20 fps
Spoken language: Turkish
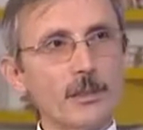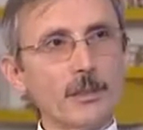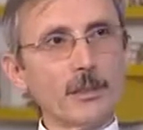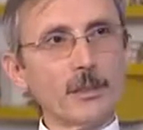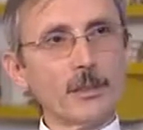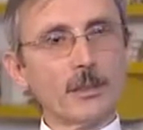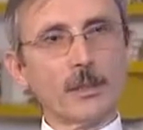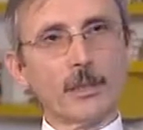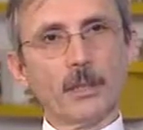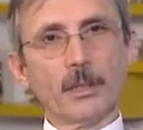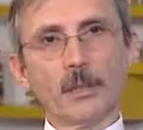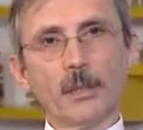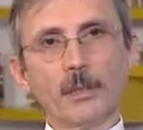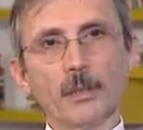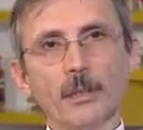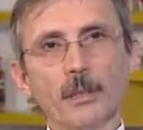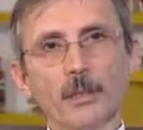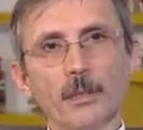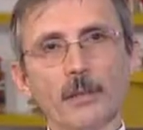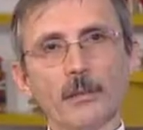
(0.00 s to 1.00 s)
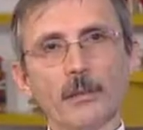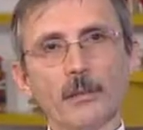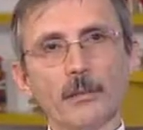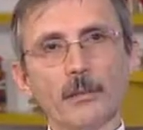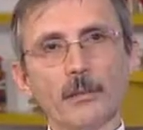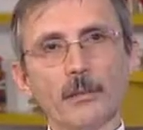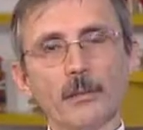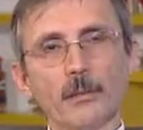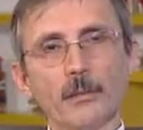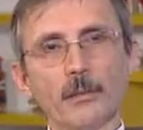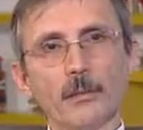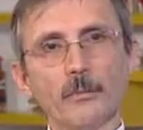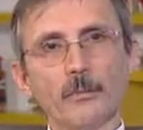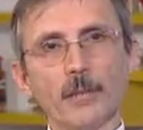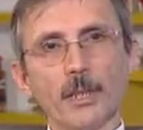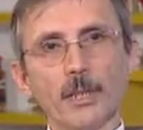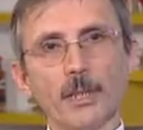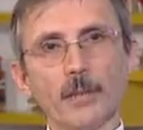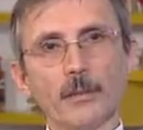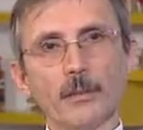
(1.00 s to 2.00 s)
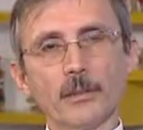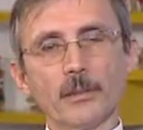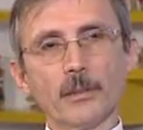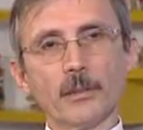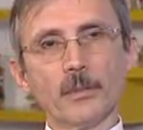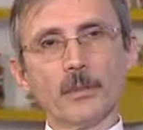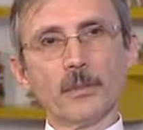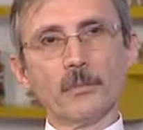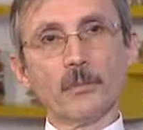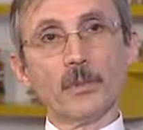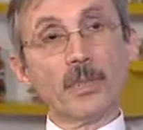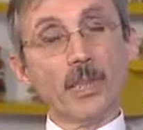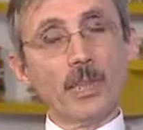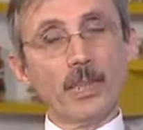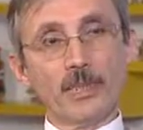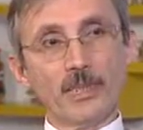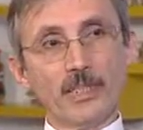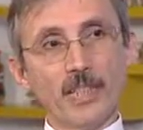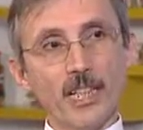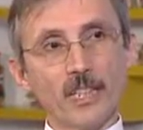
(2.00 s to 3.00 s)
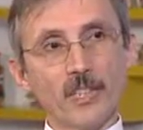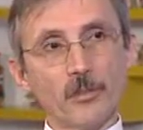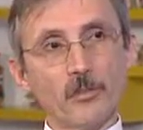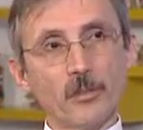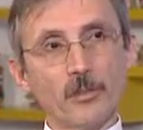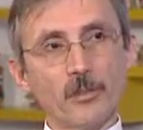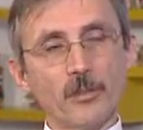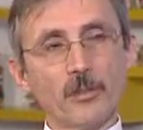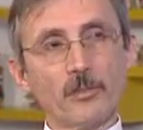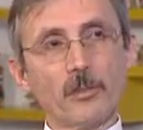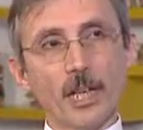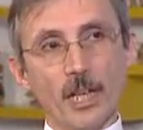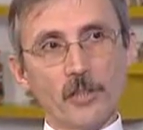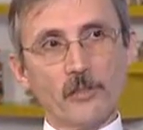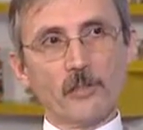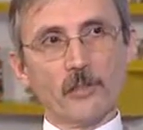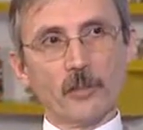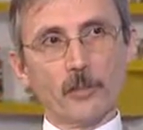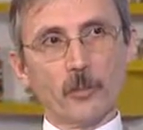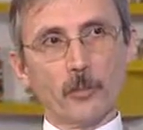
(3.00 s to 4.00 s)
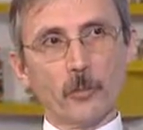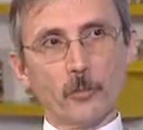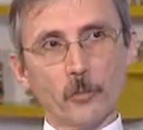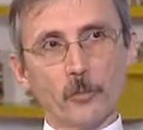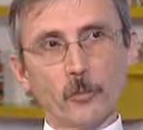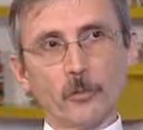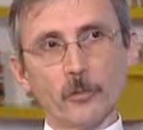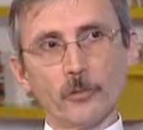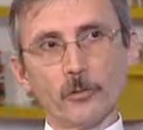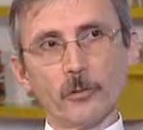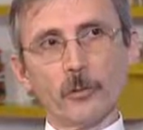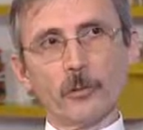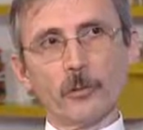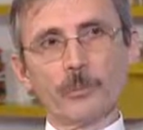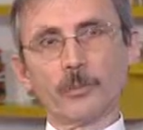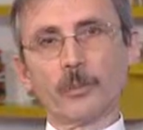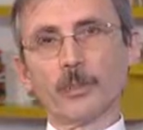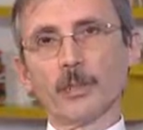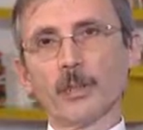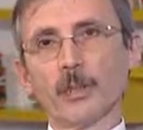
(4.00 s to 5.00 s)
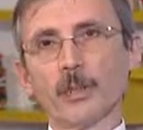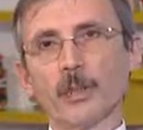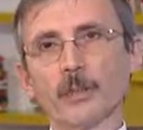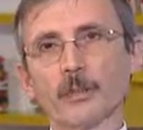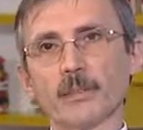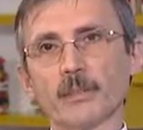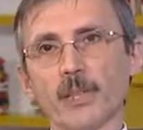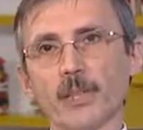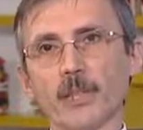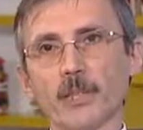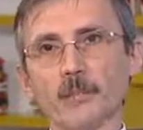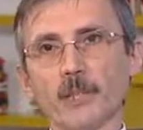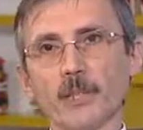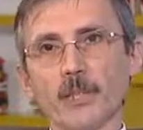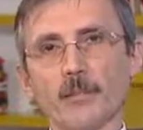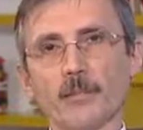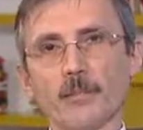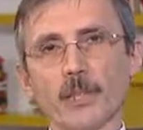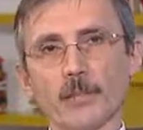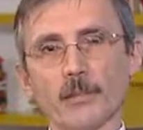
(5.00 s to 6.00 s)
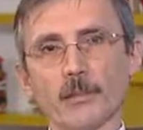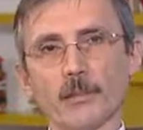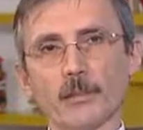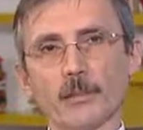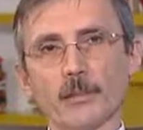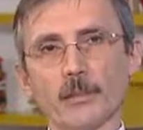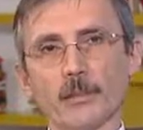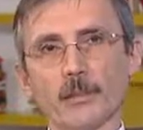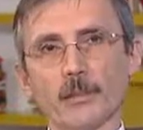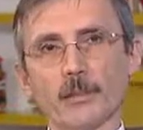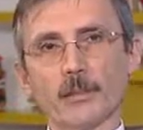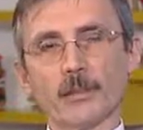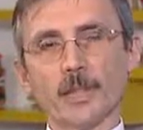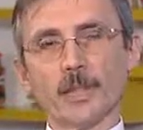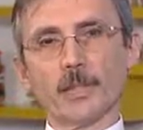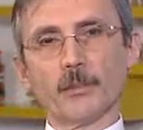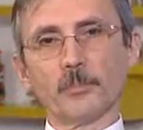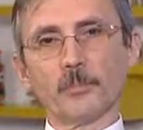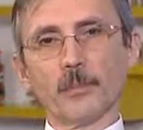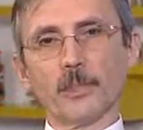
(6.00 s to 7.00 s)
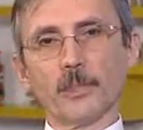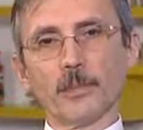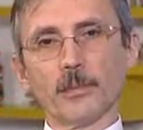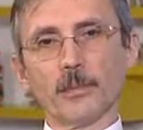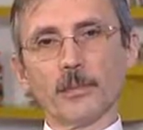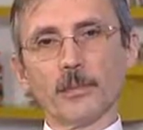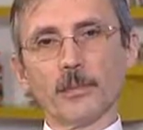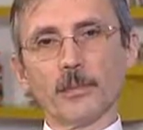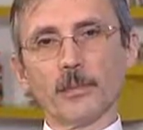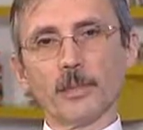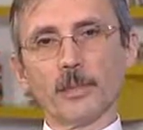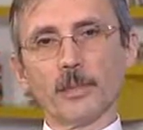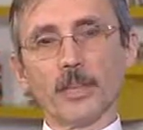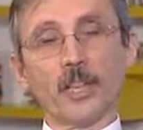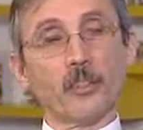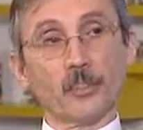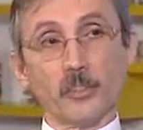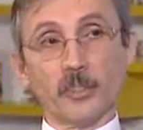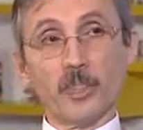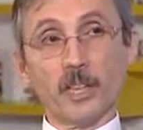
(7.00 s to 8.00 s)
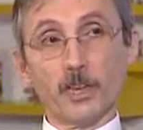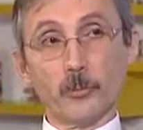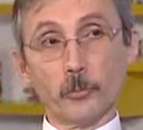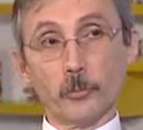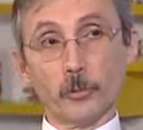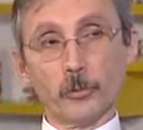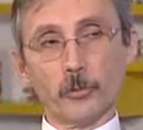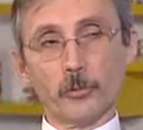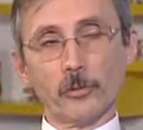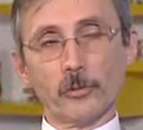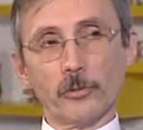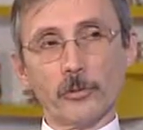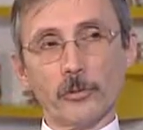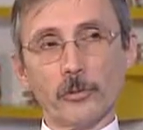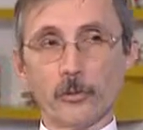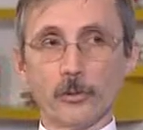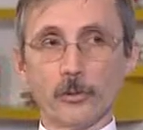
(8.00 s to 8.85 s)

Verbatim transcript: Hı hı. Ee, fakat e, bina ihtiyacımız açık gözüküyor. Talepler var. talepleri karşılayamıyoruz.